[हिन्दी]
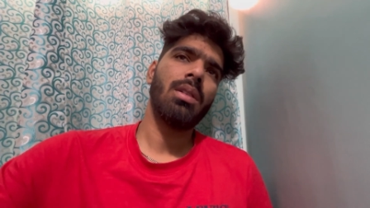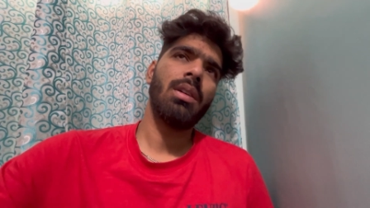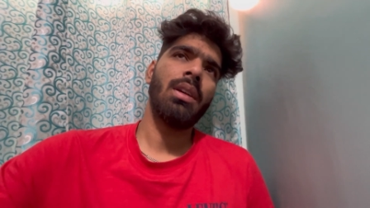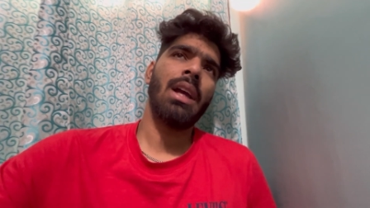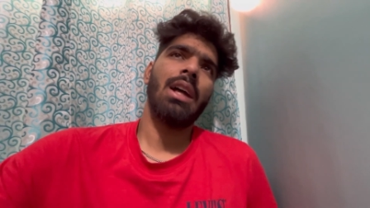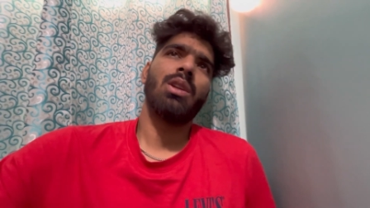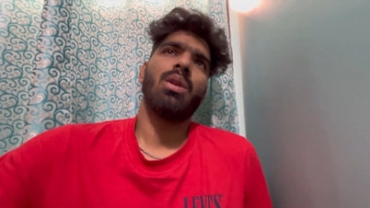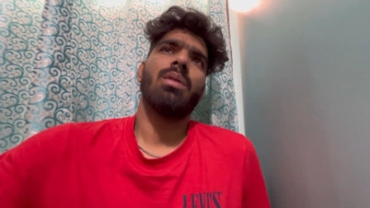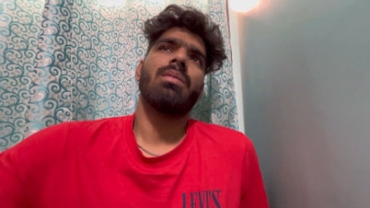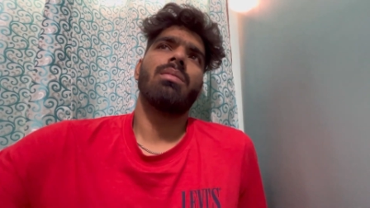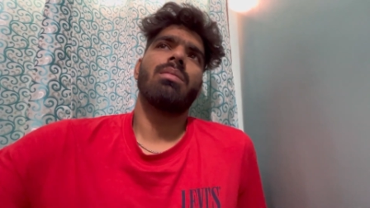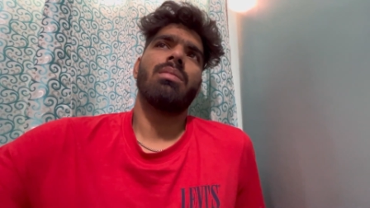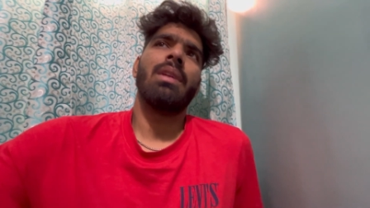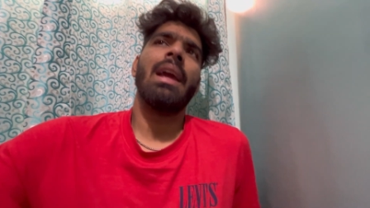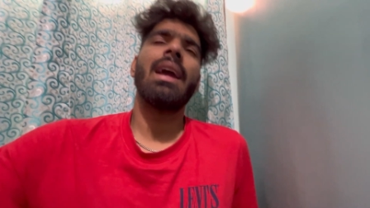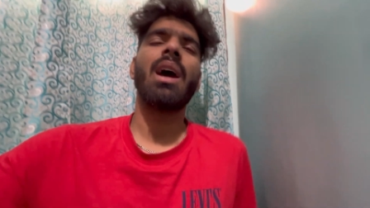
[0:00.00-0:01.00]
या तो
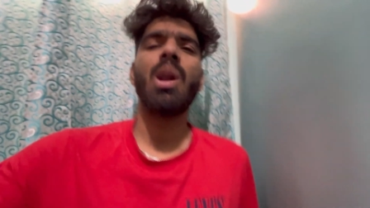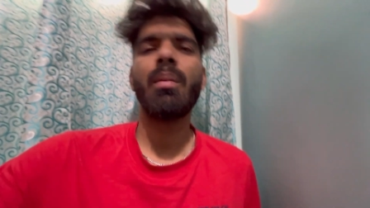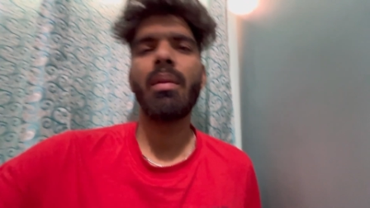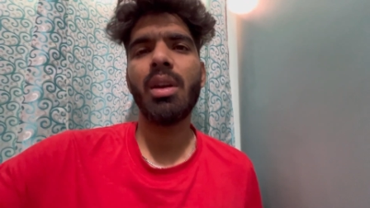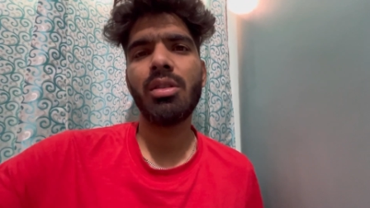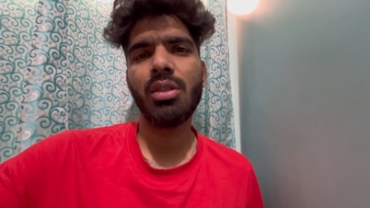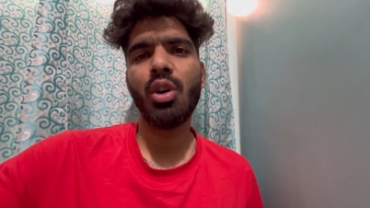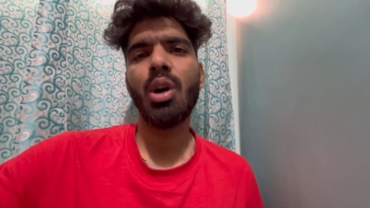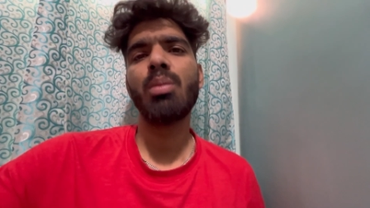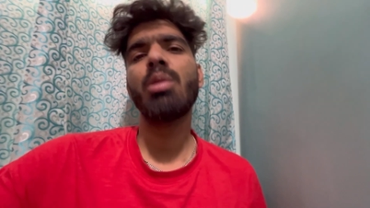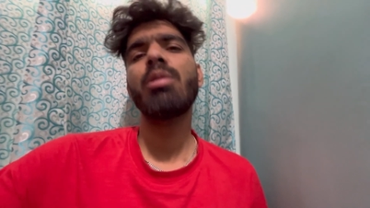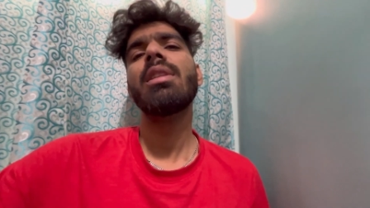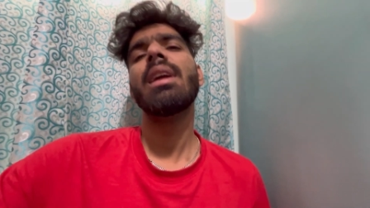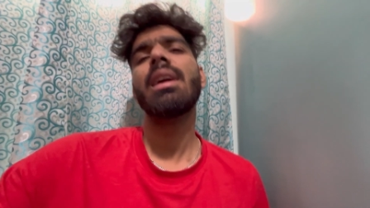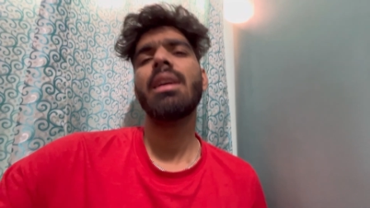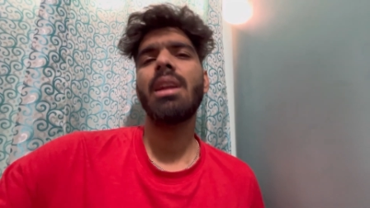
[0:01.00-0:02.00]
ये कहना मैंने उसकी और मूवी
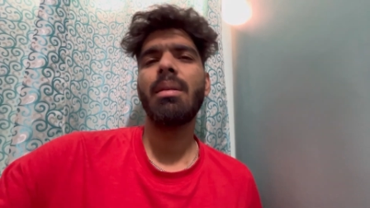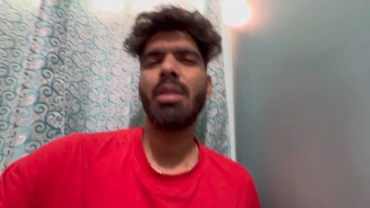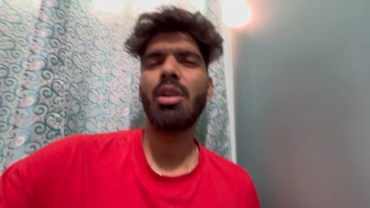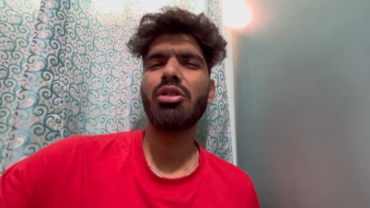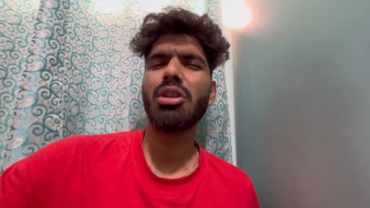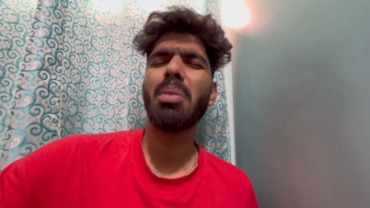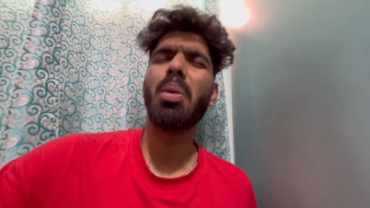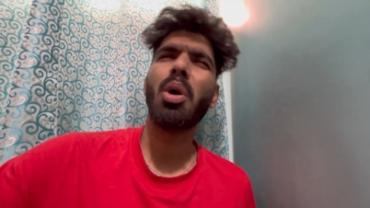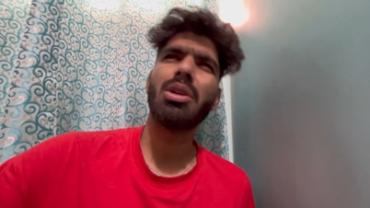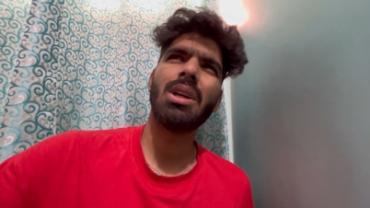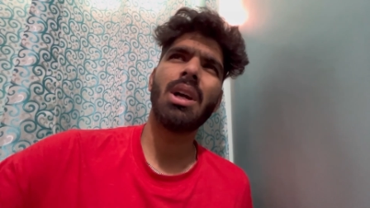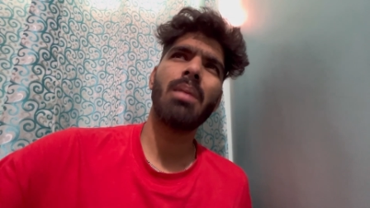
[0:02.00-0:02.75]
देखी नहीं मैंने उसकी बहुत कम